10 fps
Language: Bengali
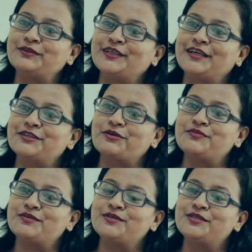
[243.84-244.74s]
এখন থেকে
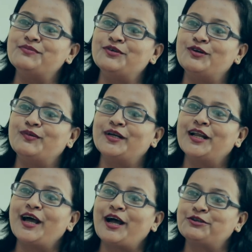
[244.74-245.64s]
সবচেয়ে বেশি মূল্যবান
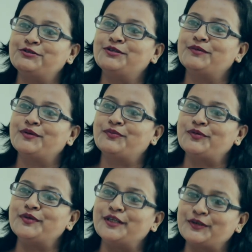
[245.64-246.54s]
আসুন আমরা
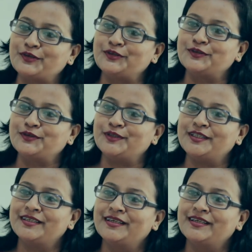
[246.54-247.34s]
প্রবীণের কদর করি